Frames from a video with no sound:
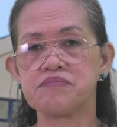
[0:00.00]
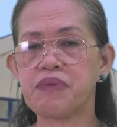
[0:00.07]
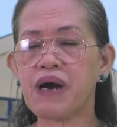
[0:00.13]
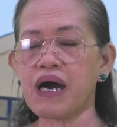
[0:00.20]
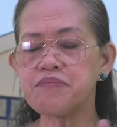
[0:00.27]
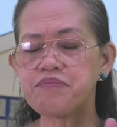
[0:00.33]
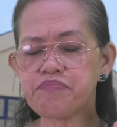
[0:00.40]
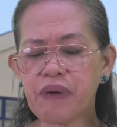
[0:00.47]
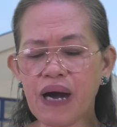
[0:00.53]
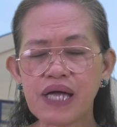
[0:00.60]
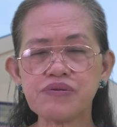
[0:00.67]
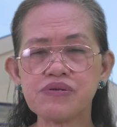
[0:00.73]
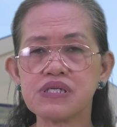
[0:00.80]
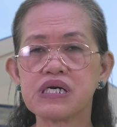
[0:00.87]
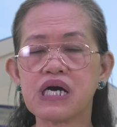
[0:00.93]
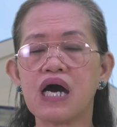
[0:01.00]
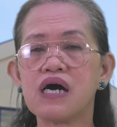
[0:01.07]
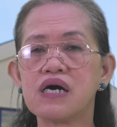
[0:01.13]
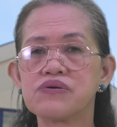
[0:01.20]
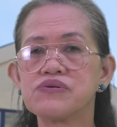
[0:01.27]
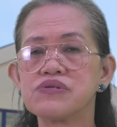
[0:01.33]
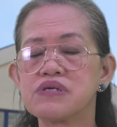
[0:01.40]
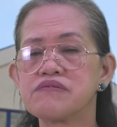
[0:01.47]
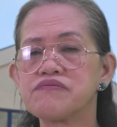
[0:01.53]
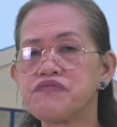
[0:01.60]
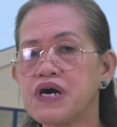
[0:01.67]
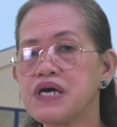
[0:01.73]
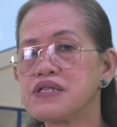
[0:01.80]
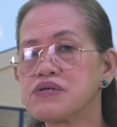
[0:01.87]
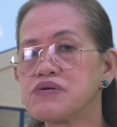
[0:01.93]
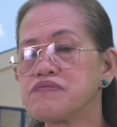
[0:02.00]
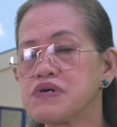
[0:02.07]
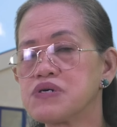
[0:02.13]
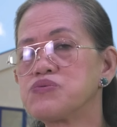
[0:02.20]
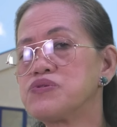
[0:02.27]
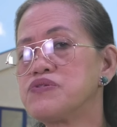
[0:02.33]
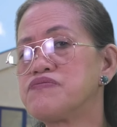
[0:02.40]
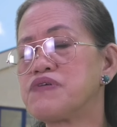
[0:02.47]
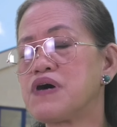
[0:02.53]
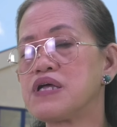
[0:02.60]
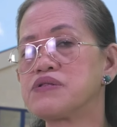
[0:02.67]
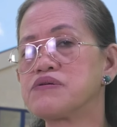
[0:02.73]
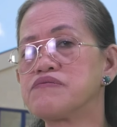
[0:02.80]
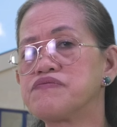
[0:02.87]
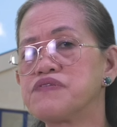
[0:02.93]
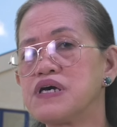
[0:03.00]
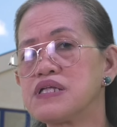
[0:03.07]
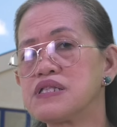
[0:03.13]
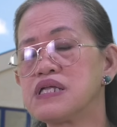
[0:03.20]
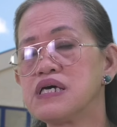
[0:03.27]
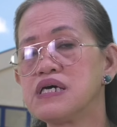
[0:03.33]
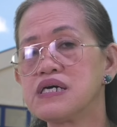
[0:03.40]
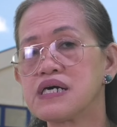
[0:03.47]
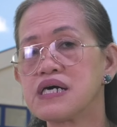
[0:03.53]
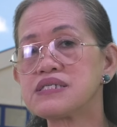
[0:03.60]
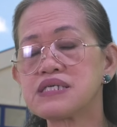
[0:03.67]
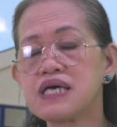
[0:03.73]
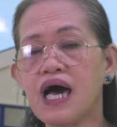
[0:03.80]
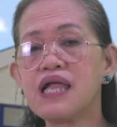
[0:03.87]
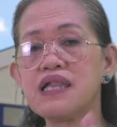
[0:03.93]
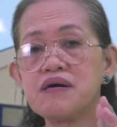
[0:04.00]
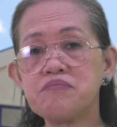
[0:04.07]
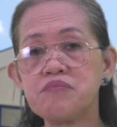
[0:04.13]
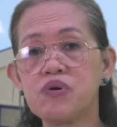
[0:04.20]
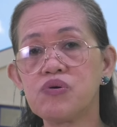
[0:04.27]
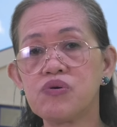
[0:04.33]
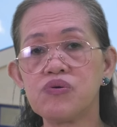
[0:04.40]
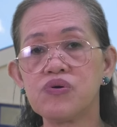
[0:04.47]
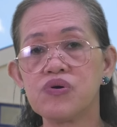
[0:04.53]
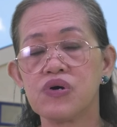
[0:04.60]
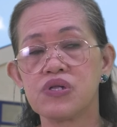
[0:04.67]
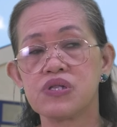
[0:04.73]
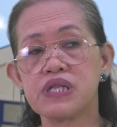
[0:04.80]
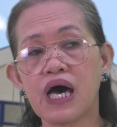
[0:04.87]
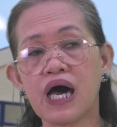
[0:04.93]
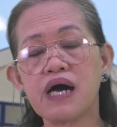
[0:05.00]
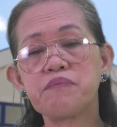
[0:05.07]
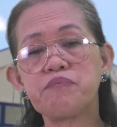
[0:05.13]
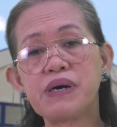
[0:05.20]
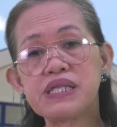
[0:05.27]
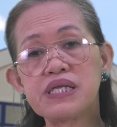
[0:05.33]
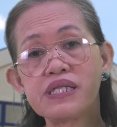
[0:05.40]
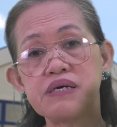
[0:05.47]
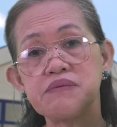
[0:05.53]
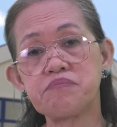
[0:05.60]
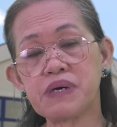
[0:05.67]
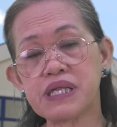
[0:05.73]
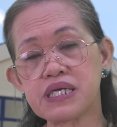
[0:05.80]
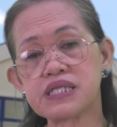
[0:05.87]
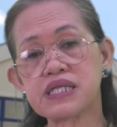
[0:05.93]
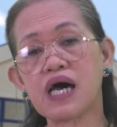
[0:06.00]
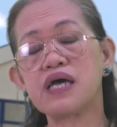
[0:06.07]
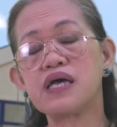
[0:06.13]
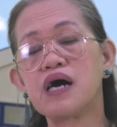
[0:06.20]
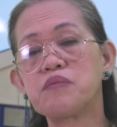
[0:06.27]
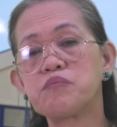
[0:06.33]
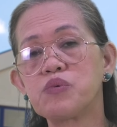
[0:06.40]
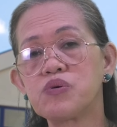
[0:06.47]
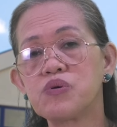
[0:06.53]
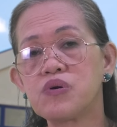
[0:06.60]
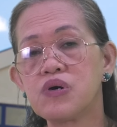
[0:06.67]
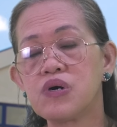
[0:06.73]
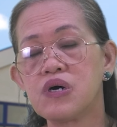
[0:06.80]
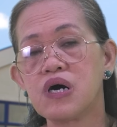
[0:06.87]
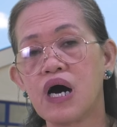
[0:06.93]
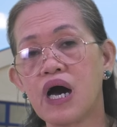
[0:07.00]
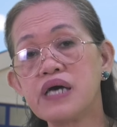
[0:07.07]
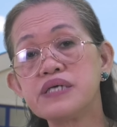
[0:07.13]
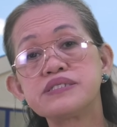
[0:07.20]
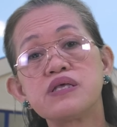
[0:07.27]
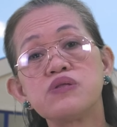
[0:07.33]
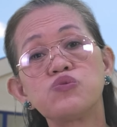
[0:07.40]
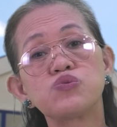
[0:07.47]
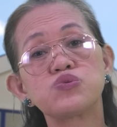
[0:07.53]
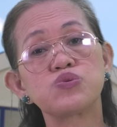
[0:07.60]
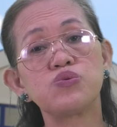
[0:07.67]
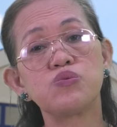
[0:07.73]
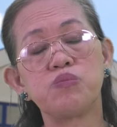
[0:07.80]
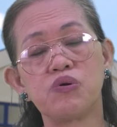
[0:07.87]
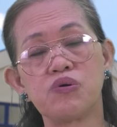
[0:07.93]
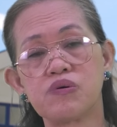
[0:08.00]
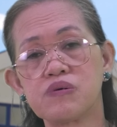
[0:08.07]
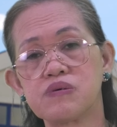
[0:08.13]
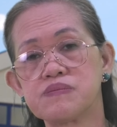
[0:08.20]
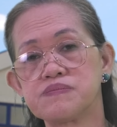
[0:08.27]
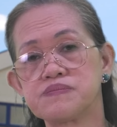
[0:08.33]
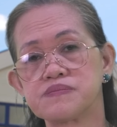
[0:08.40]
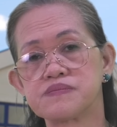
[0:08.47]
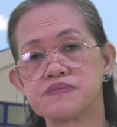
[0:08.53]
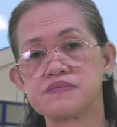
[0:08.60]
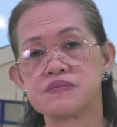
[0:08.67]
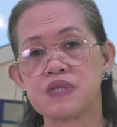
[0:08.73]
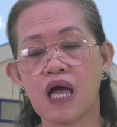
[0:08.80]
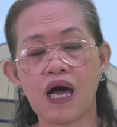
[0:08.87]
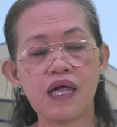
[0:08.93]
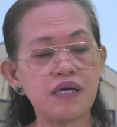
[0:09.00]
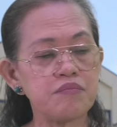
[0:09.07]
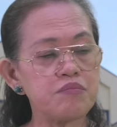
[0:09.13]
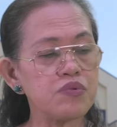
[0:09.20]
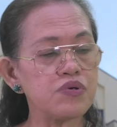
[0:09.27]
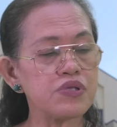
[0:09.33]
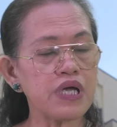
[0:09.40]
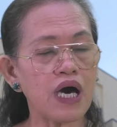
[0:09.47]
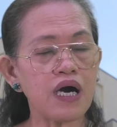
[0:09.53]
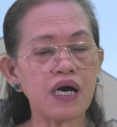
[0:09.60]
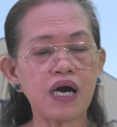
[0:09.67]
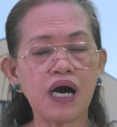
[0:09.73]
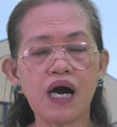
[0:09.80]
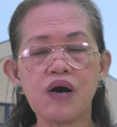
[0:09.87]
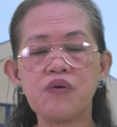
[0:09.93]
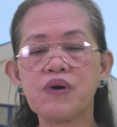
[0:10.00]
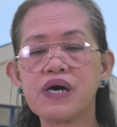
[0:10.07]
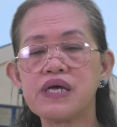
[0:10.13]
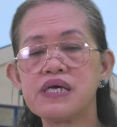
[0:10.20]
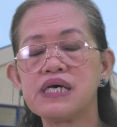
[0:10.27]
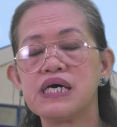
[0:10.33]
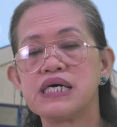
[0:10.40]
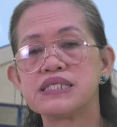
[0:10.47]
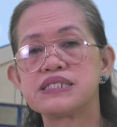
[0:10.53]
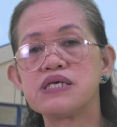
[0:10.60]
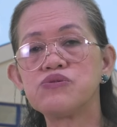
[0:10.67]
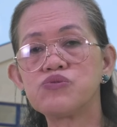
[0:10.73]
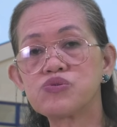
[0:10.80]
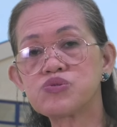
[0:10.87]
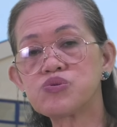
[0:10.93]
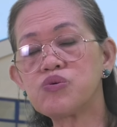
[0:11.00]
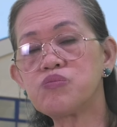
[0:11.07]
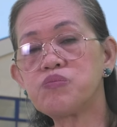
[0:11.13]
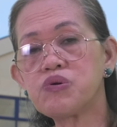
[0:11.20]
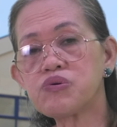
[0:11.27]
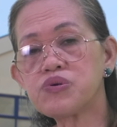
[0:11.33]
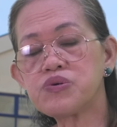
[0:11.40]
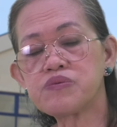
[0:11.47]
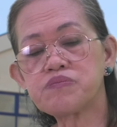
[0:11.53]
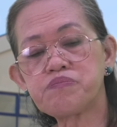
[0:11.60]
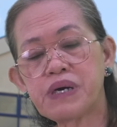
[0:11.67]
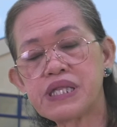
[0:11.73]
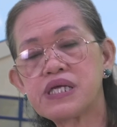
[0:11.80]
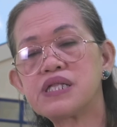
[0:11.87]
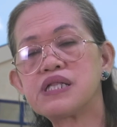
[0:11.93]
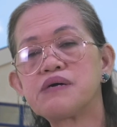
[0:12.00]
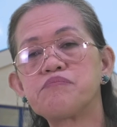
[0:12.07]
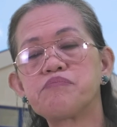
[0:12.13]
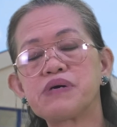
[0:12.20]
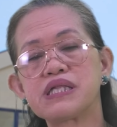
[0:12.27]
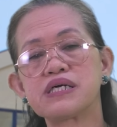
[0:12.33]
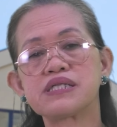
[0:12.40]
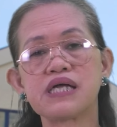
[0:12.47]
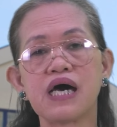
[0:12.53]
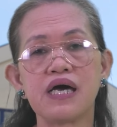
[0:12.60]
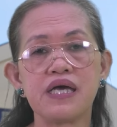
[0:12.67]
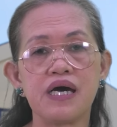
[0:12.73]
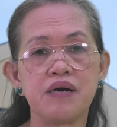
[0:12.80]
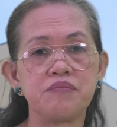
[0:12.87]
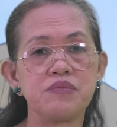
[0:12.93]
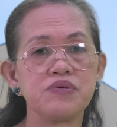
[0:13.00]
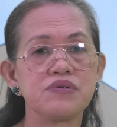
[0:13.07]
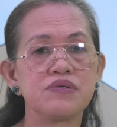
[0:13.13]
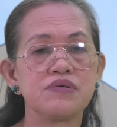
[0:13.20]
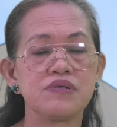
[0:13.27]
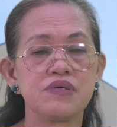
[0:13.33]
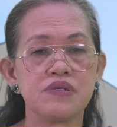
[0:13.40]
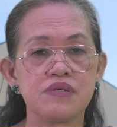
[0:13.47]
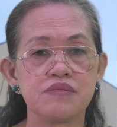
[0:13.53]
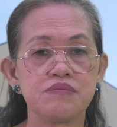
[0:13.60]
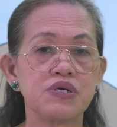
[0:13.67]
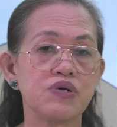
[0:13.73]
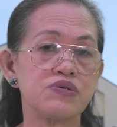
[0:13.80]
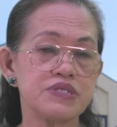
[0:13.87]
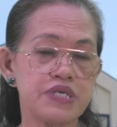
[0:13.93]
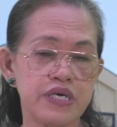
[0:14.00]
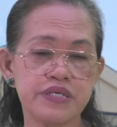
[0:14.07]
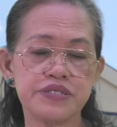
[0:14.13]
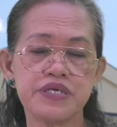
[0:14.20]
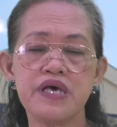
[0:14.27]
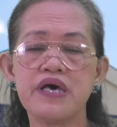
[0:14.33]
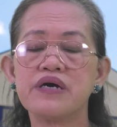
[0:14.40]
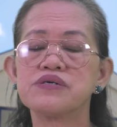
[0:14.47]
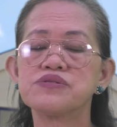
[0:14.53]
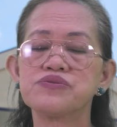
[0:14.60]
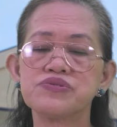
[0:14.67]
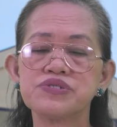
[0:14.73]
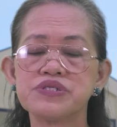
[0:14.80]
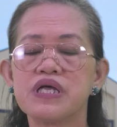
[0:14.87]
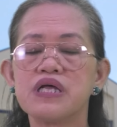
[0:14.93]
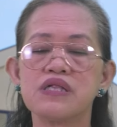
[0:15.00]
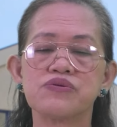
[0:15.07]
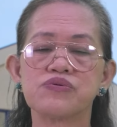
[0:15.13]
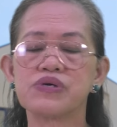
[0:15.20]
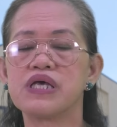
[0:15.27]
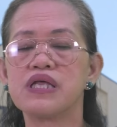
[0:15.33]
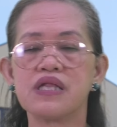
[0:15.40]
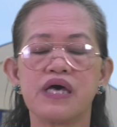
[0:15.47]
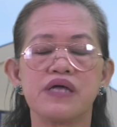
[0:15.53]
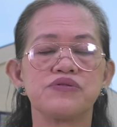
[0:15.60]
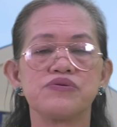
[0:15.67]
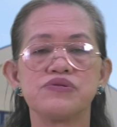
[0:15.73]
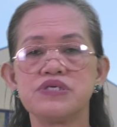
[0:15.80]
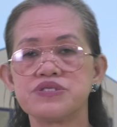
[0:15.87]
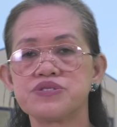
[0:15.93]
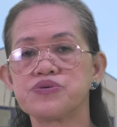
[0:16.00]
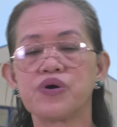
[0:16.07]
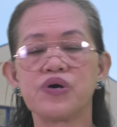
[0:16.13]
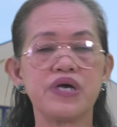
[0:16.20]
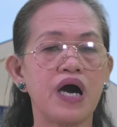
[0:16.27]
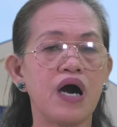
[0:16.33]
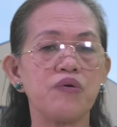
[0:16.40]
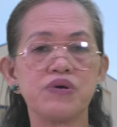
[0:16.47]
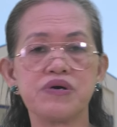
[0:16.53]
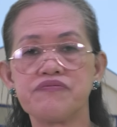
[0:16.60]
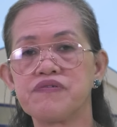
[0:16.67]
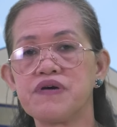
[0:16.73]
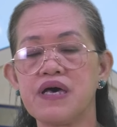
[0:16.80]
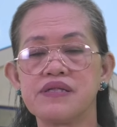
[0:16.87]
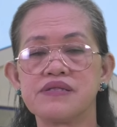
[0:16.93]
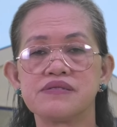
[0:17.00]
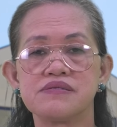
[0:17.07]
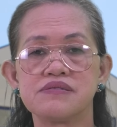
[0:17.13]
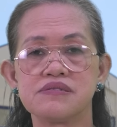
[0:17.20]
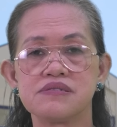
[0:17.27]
Pa paano nagkakaroon ng fight of a good fight of faith? Kasi alam mo na ang pananampalataya mo ay sinusubok. Alam mo na ang kaaway, sinusubok yung pananampalataya mo. Because he is here to steal, to kill, and to destroy our faith.